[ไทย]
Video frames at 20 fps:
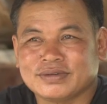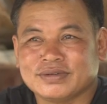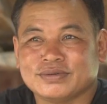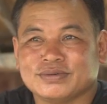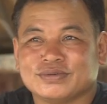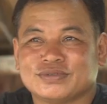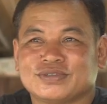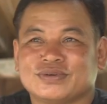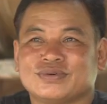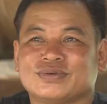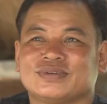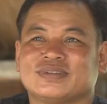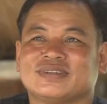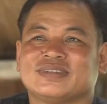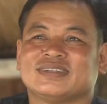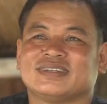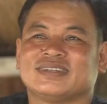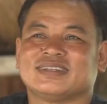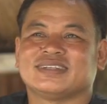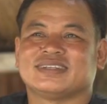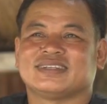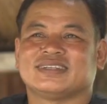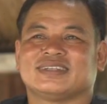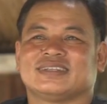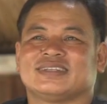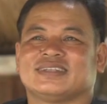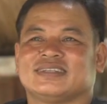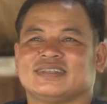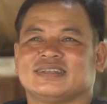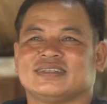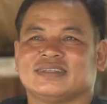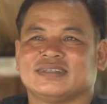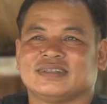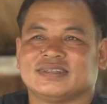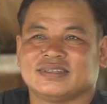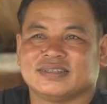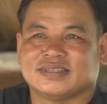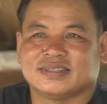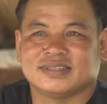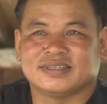ค่อยรู้สูตร
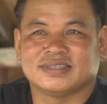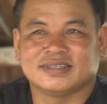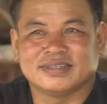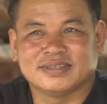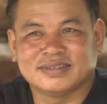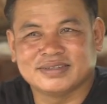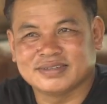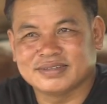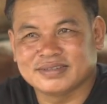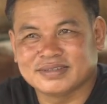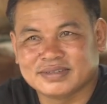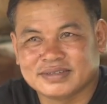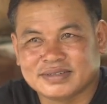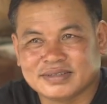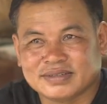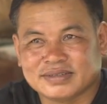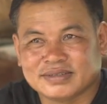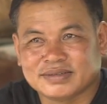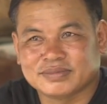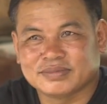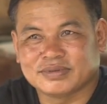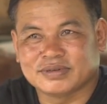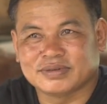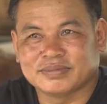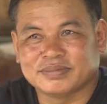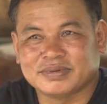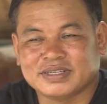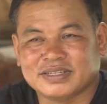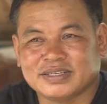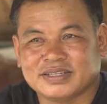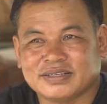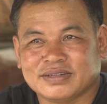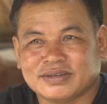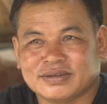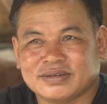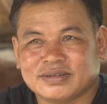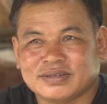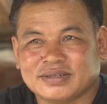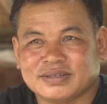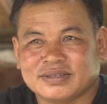ตอนนี้พอปีที่ส
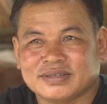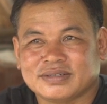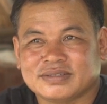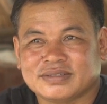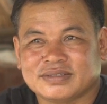องก็